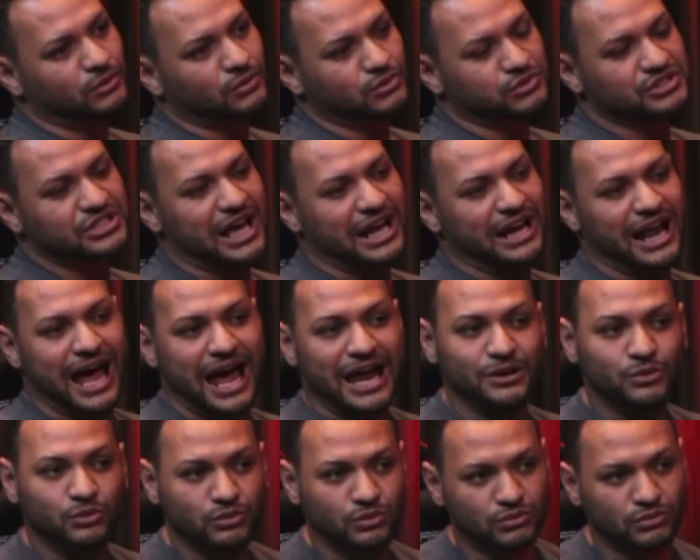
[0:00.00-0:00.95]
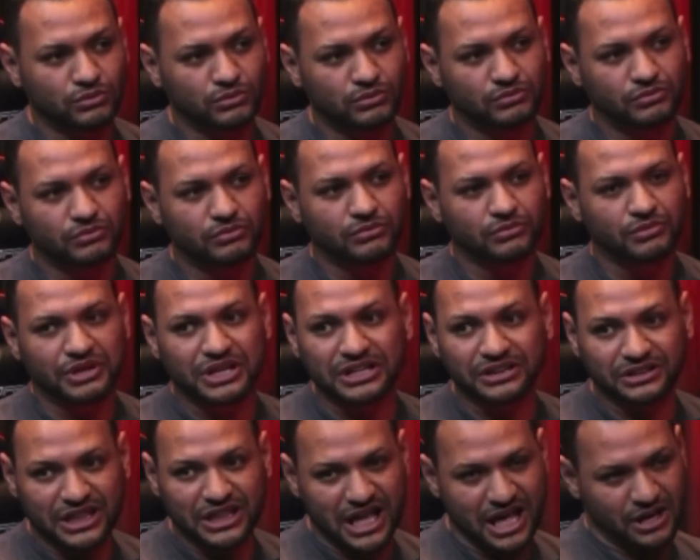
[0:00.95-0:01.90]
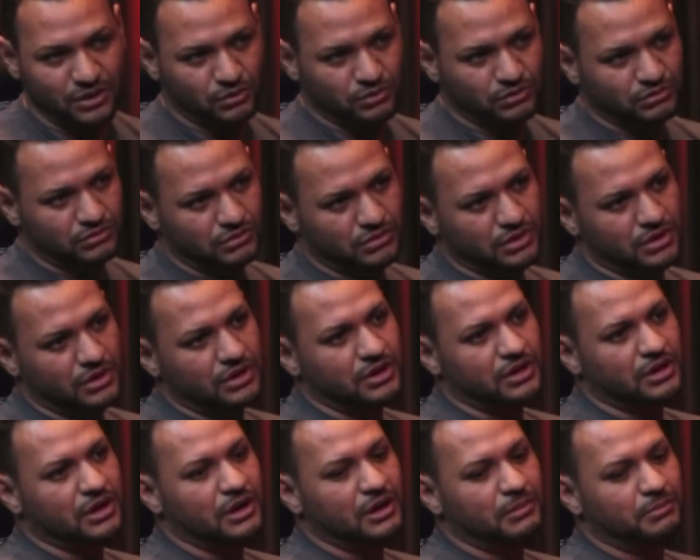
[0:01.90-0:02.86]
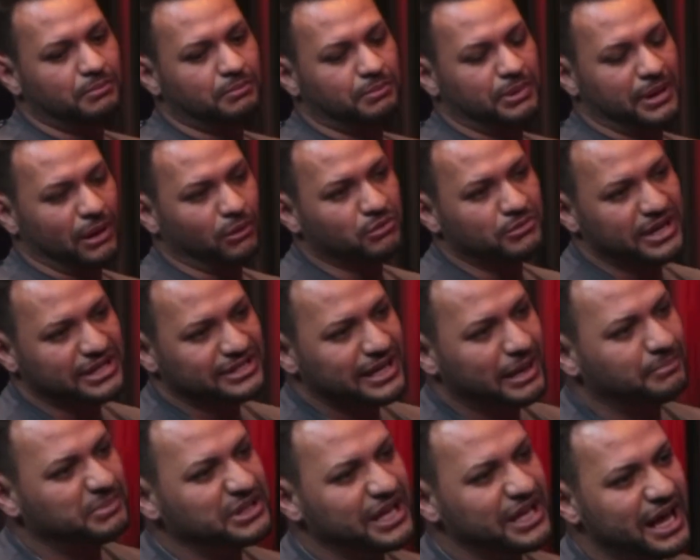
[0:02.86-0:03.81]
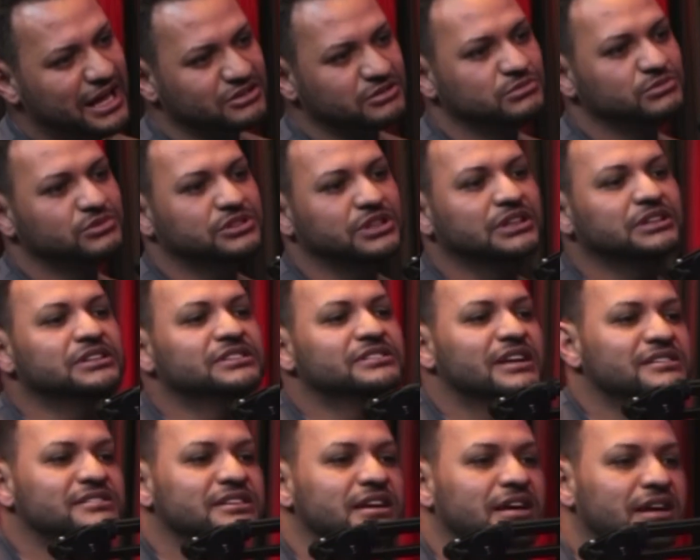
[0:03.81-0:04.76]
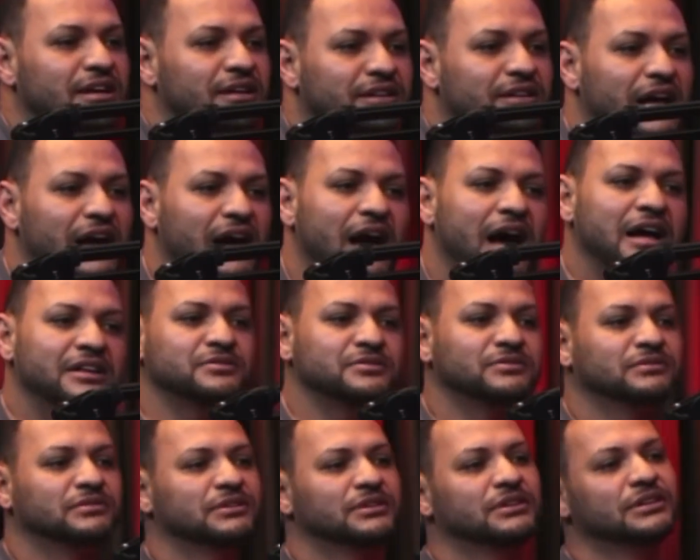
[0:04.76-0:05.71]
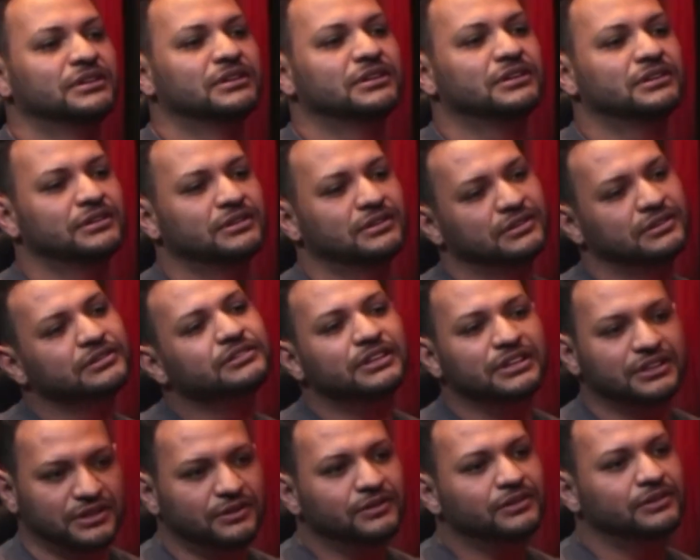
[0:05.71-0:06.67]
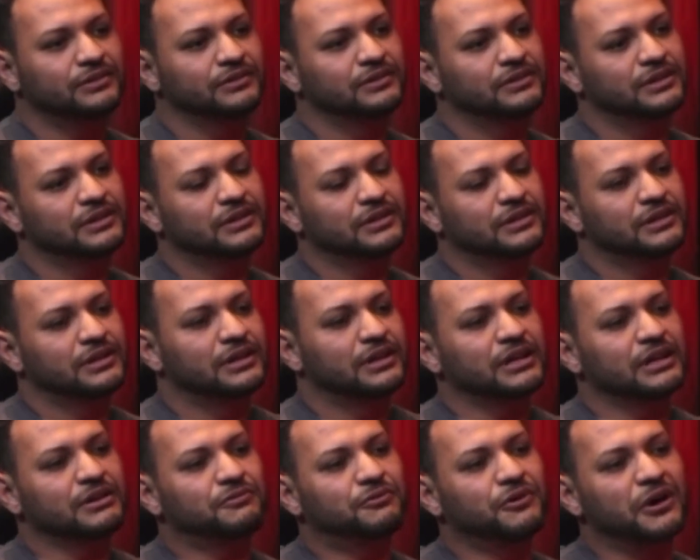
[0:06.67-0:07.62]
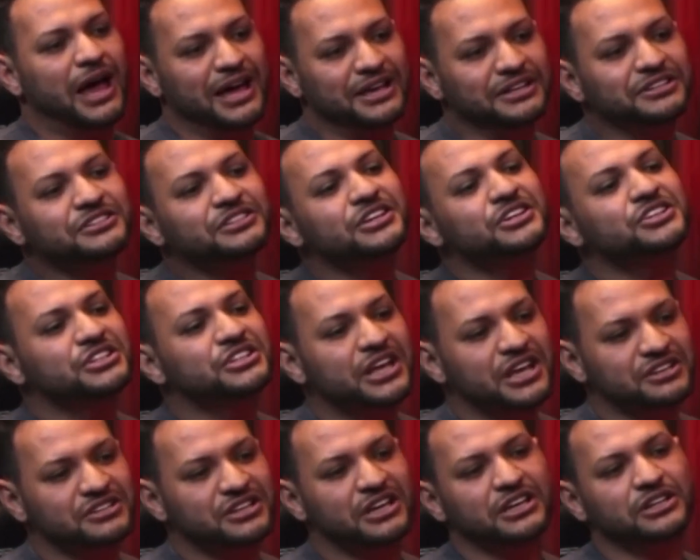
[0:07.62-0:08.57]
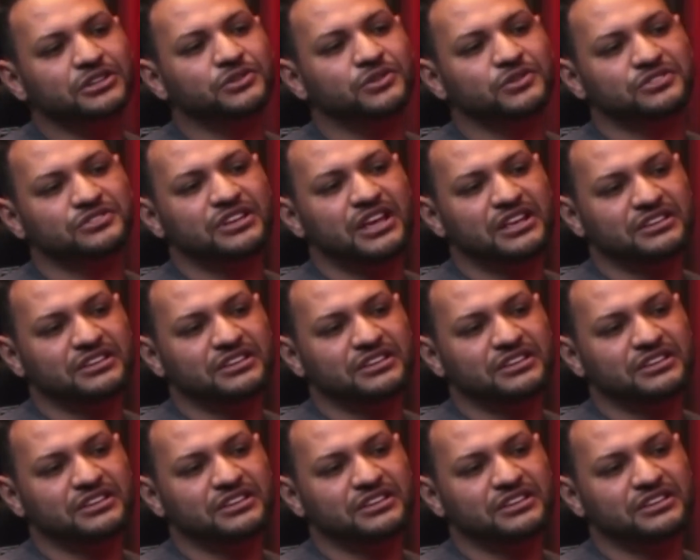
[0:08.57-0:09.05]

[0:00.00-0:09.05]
o salário inteiro. De ficha. De ficha. Pra começar a pedir as músicas de Zezé à rádio. Entendeu? E foi a insistência que trouxe o